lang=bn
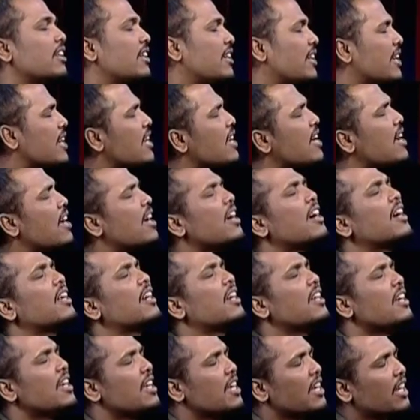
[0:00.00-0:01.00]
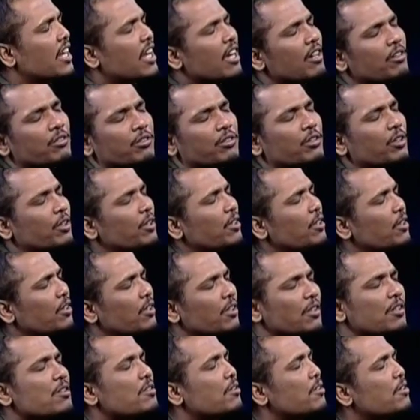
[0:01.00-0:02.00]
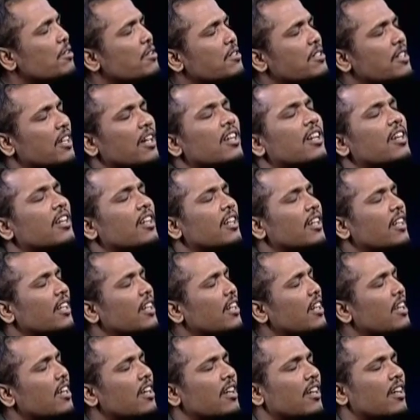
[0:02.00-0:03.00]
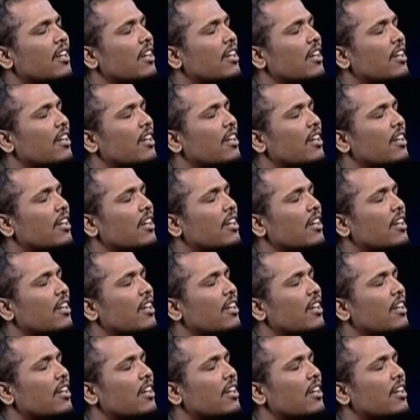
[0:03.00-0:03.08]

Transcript: রে আর কেউ তো জানে না